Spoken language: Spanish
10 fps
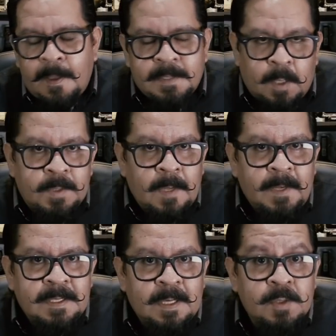Se recomienda
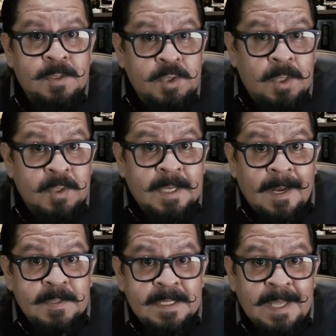ver entre los 8 y 12
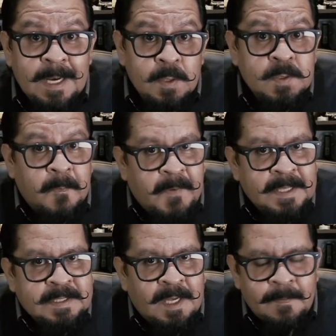grados centígrados,
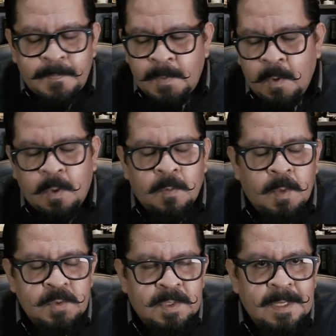fresca, o
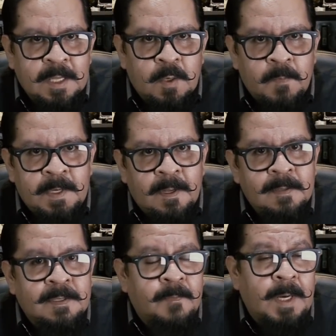como muchos la
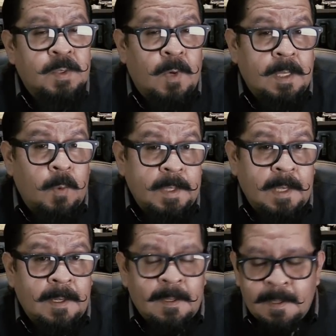denominan, temperatura de
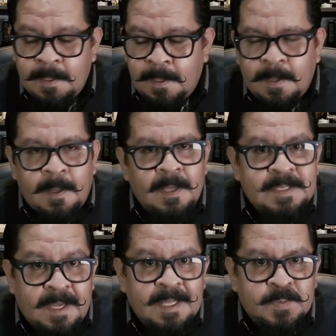bodega,
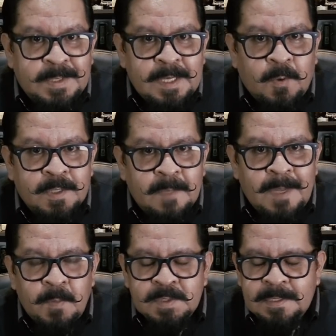Así que después del corte
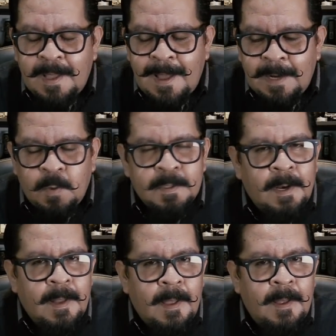veamos algo de
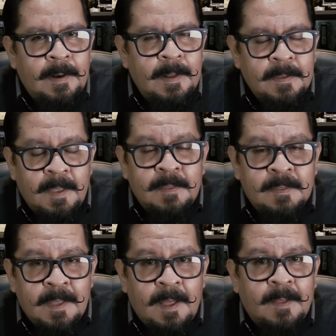la
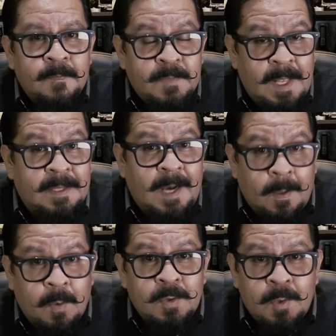leyenda del
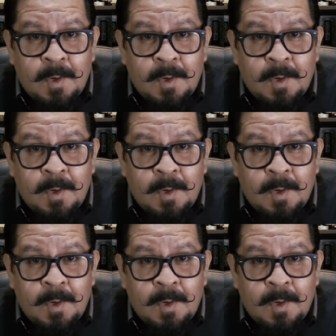dragón